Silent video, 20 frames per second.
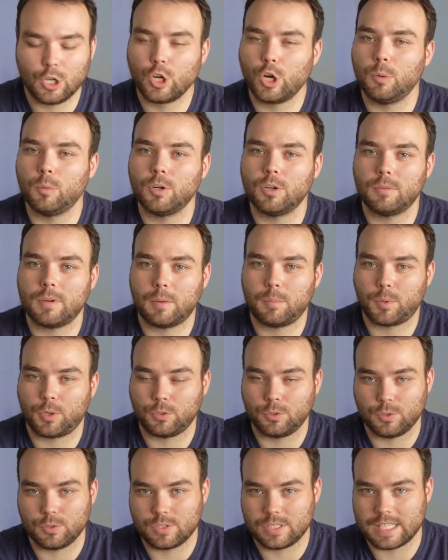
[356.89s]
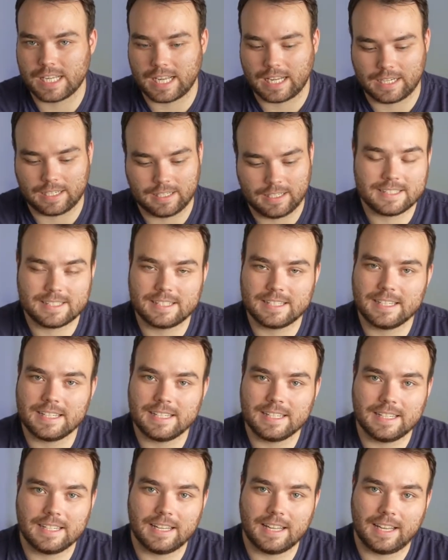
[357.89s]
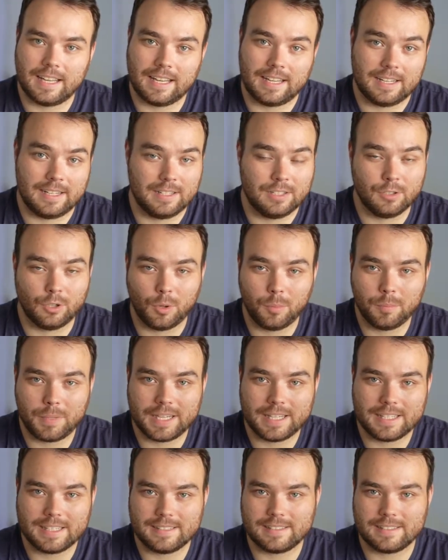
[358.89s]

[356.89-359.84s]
cómo lo va a pronunciar, si el nombre